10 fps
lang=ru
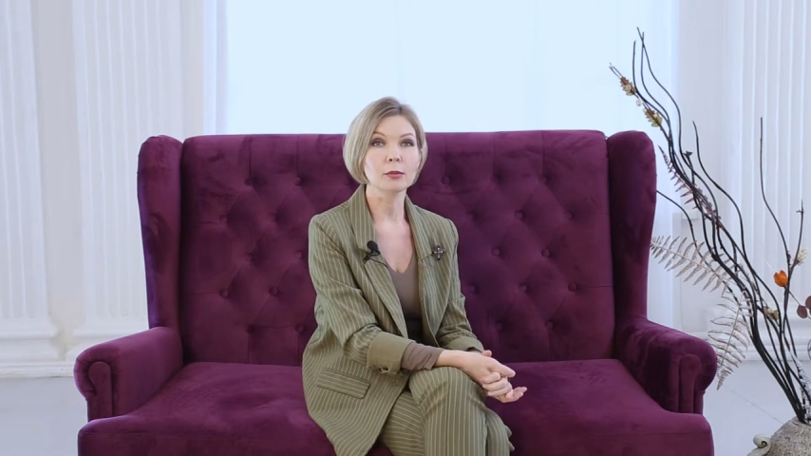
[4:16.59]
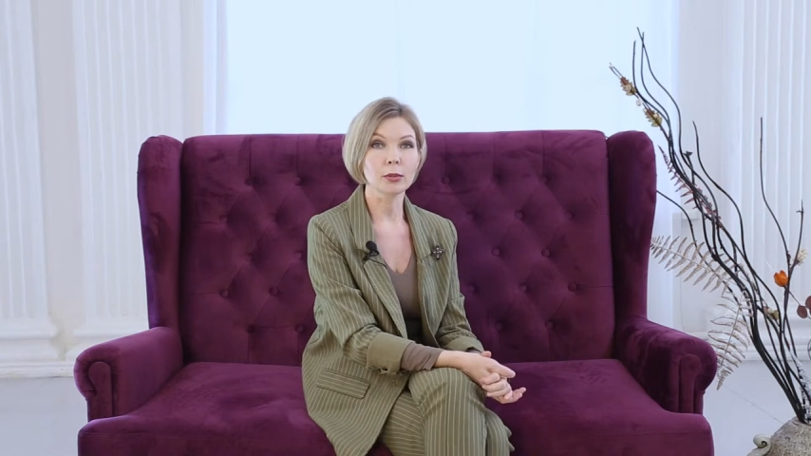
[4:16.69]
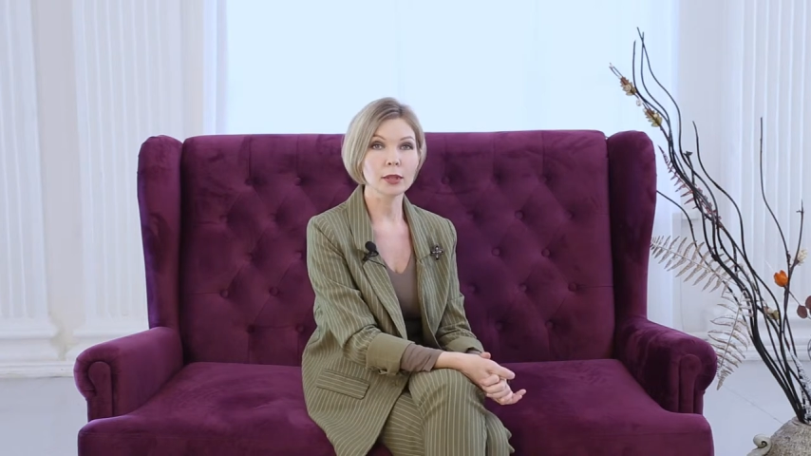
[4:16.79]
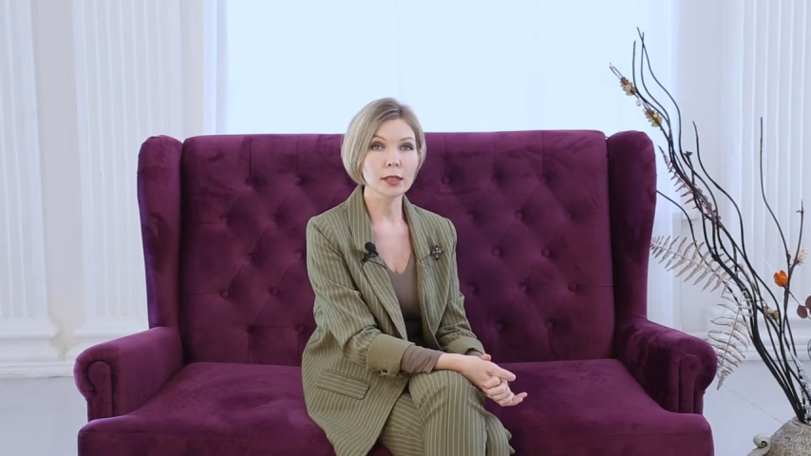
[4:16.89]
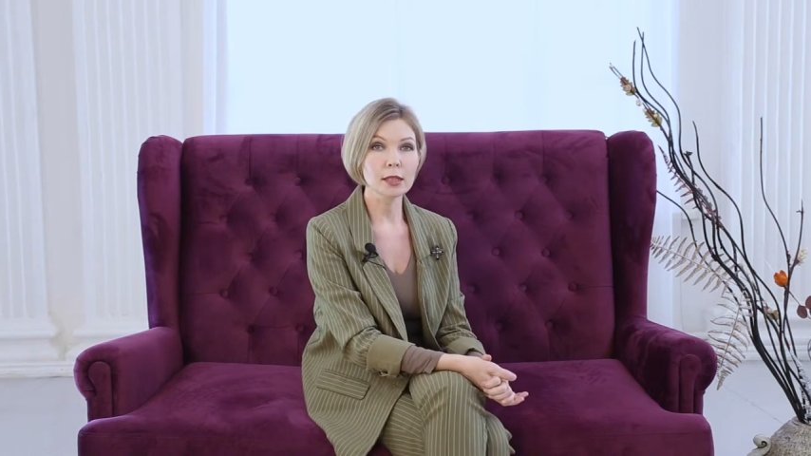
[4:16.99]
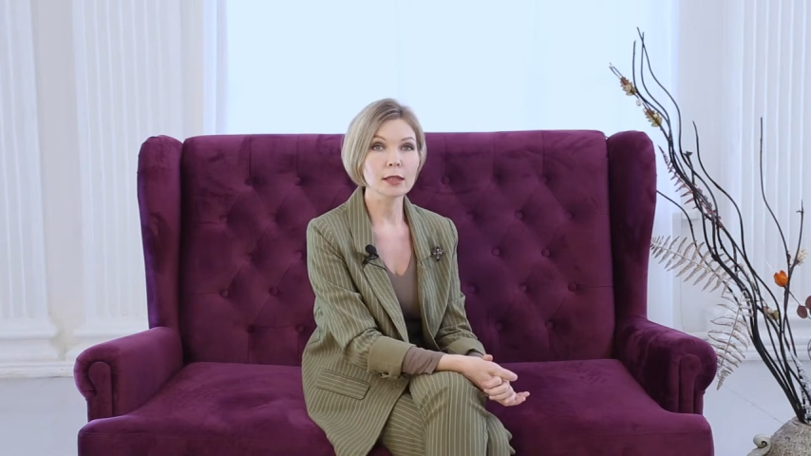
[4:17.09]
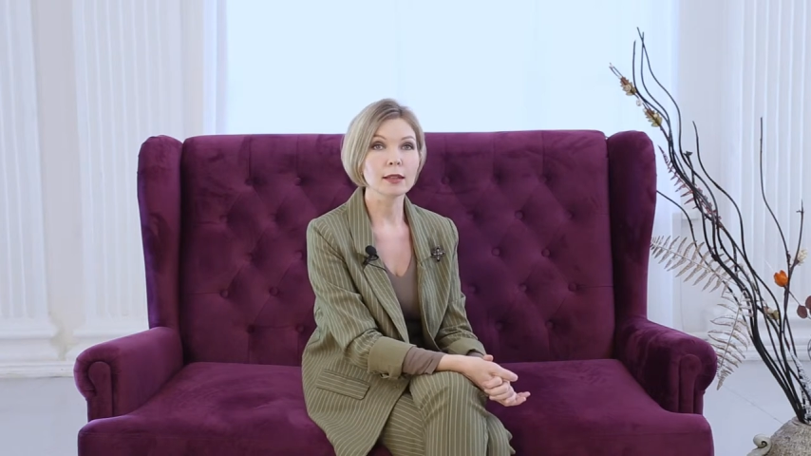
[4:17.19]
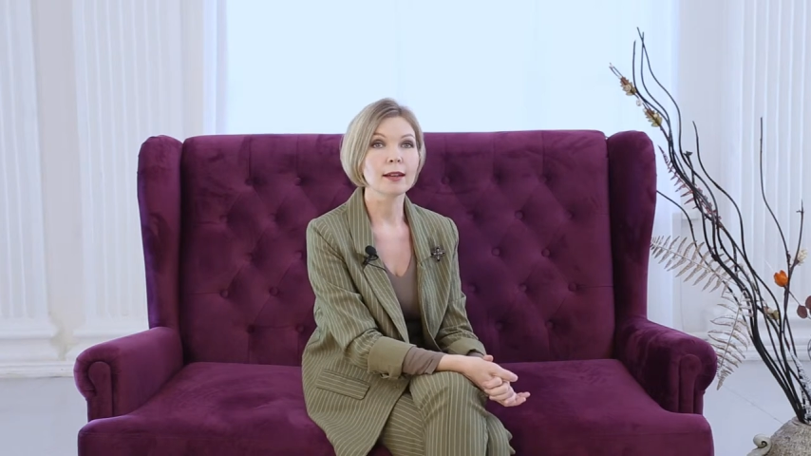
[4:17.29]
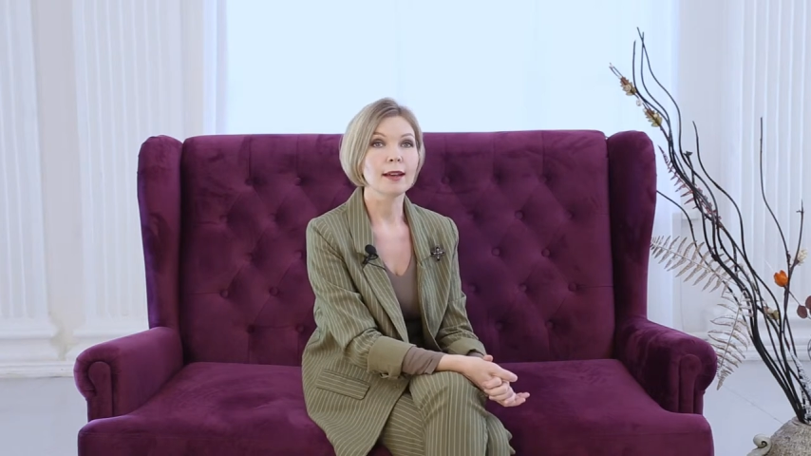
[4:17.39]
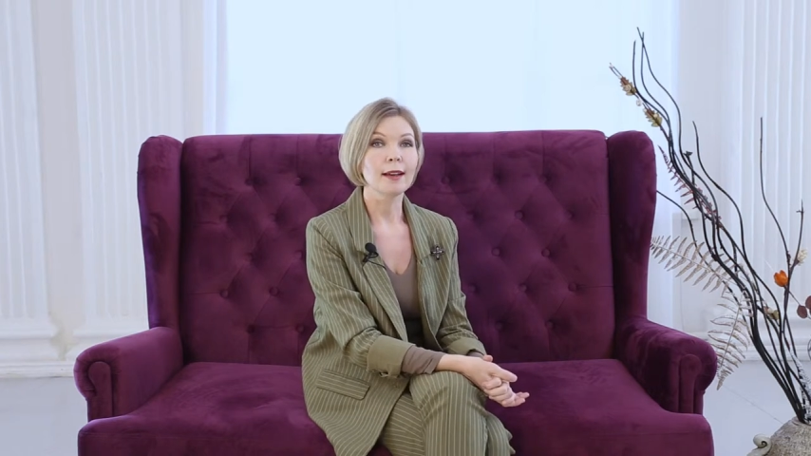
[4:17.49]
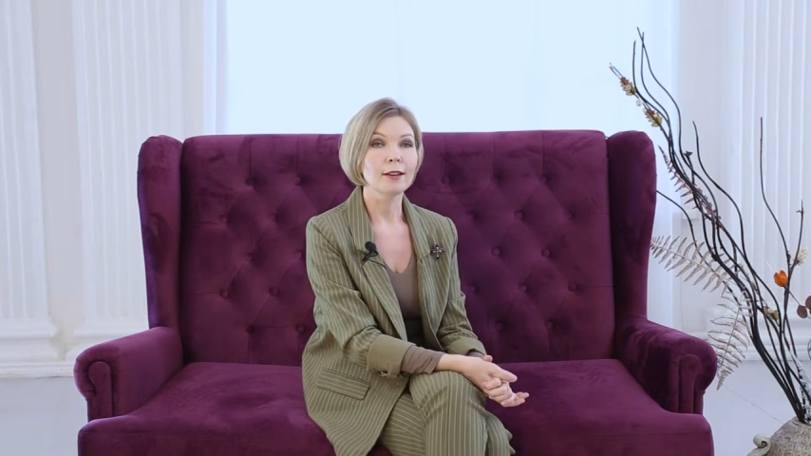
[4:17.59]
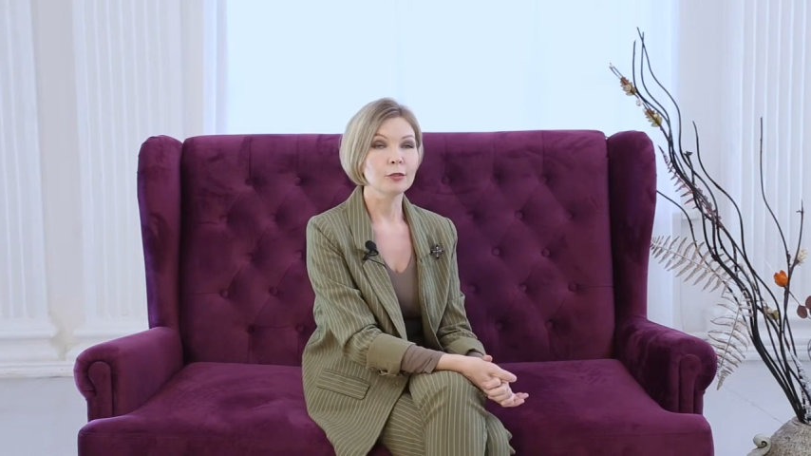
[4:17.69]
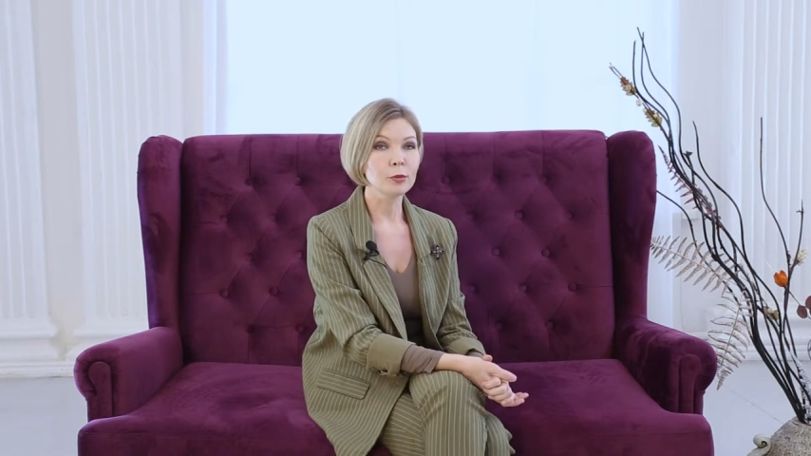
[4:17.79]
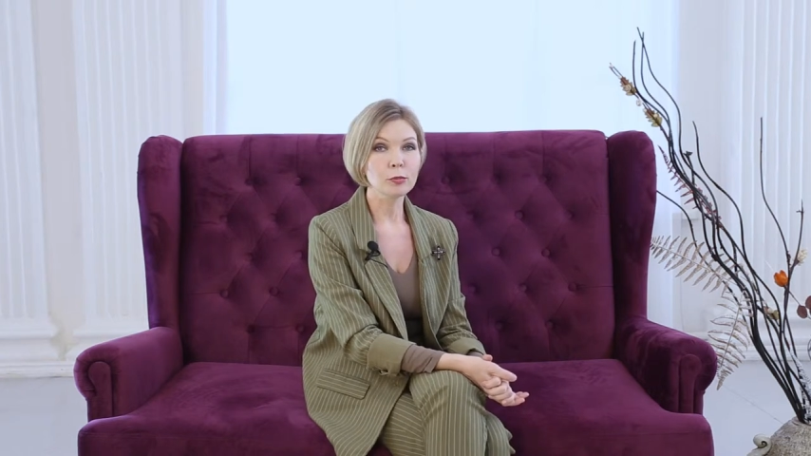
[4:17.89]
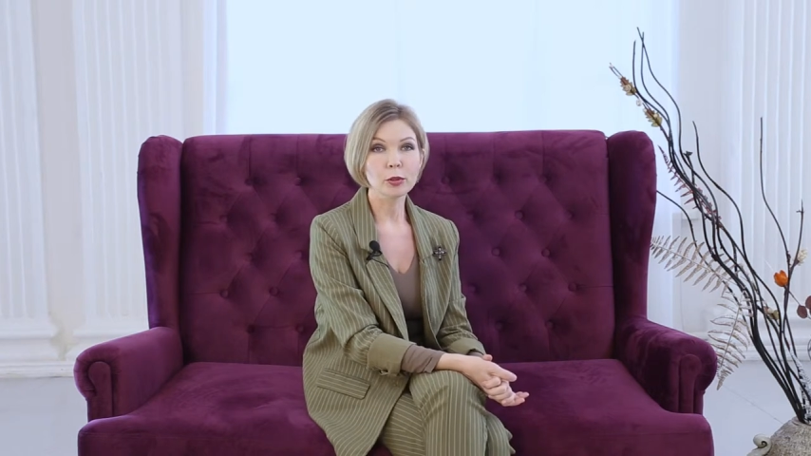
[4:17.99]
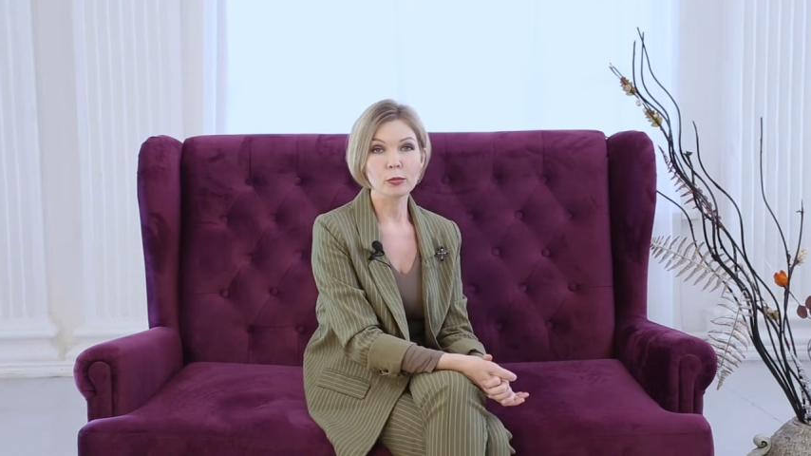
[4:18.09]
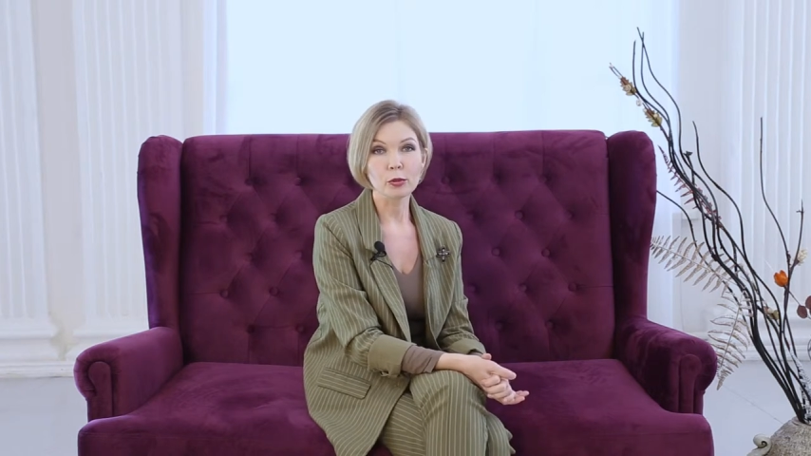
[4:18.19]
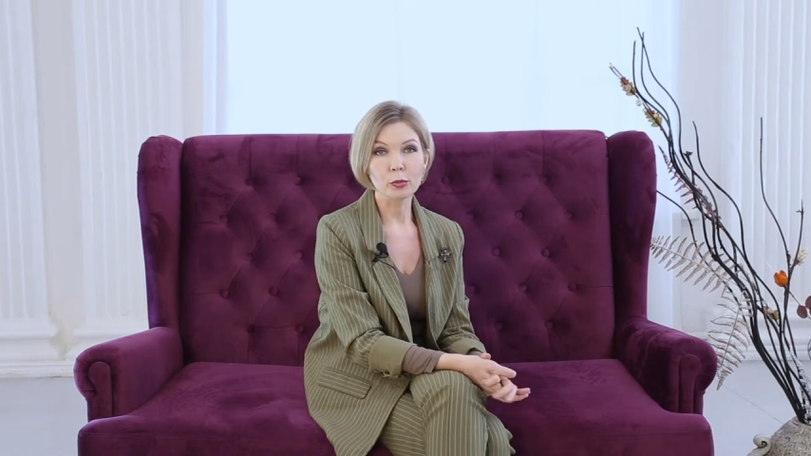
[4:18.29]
компетенции, в общем-то мой